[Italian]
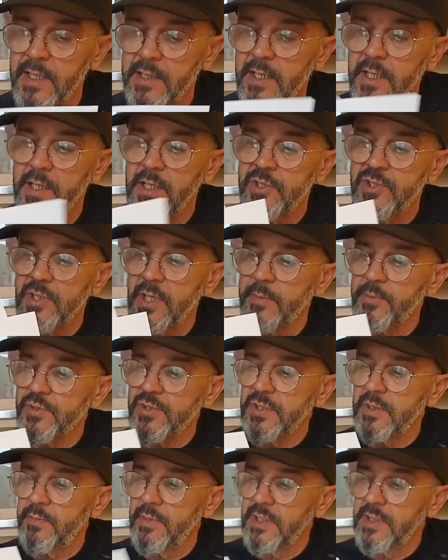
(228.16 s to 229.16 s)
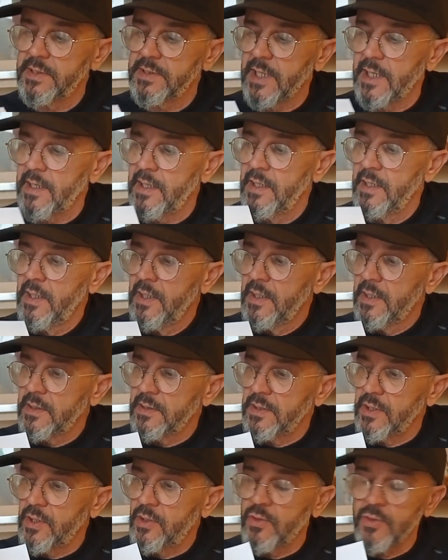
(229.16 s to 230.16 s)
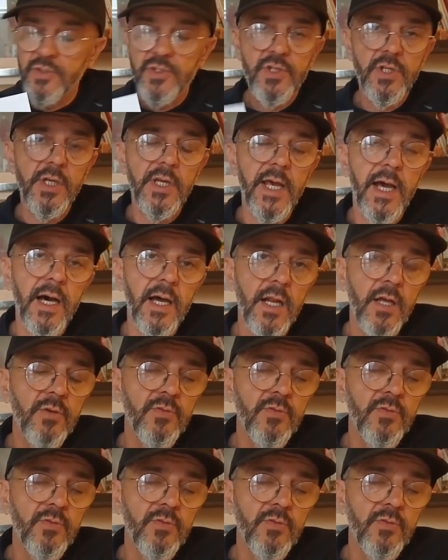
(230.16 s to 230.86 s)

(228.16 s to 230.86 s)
anche che c'è la possibilità di conciliare